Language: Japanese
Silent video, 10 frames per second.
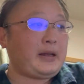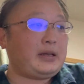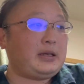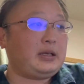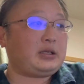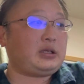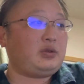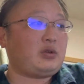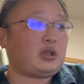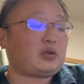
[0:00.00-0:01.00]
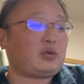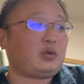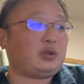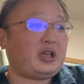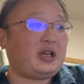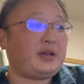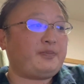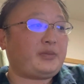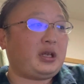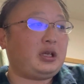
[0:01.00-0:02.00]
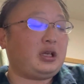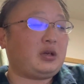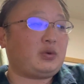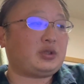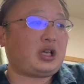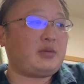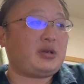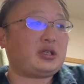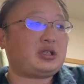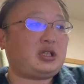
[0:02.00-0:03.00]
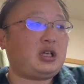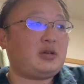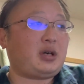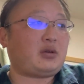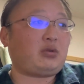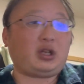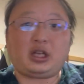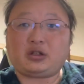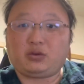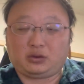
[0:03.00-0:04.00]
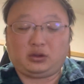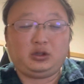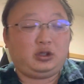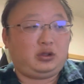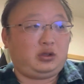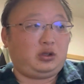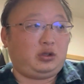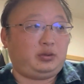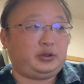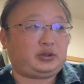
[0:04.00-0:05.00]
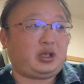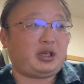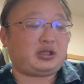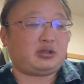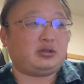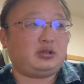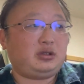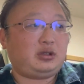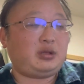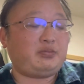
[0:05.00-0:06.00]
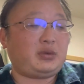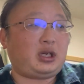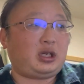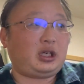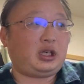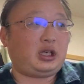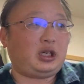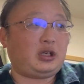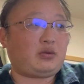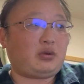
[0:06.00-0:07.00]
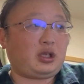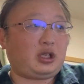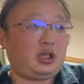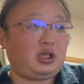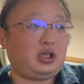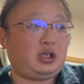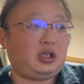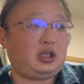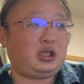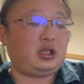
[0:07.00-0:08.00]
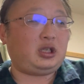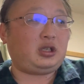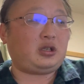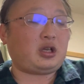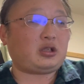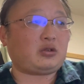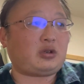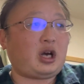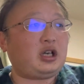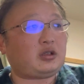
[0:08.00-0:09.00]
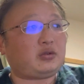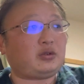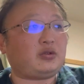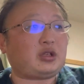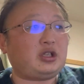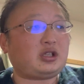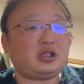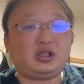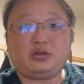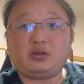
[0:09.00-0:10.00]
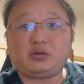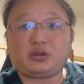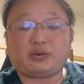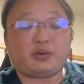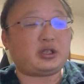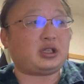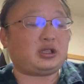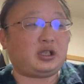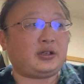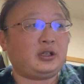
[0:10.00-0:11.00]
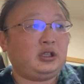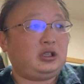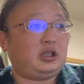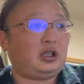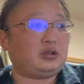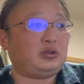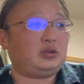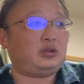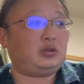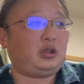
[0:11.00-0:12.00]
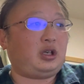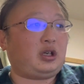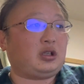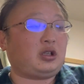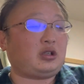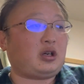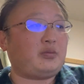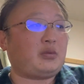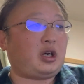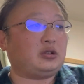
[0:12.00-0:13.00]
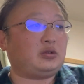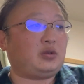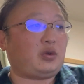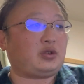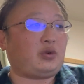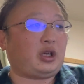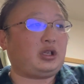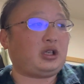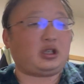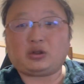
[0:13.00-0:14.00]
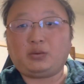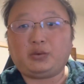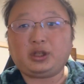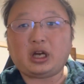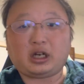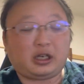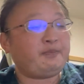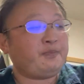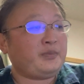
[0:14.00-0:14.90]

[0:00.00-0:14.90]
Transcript: えー、っていうようなところで、えー、ございまして、まあ、これでやっていこうと思ってます。で、まあ、あこれで、えー、なんだろう、書いたことによって2、3人登録者増えたんで、あの、あなんだ、あの、こっちの方がいいんかなとか思いながら、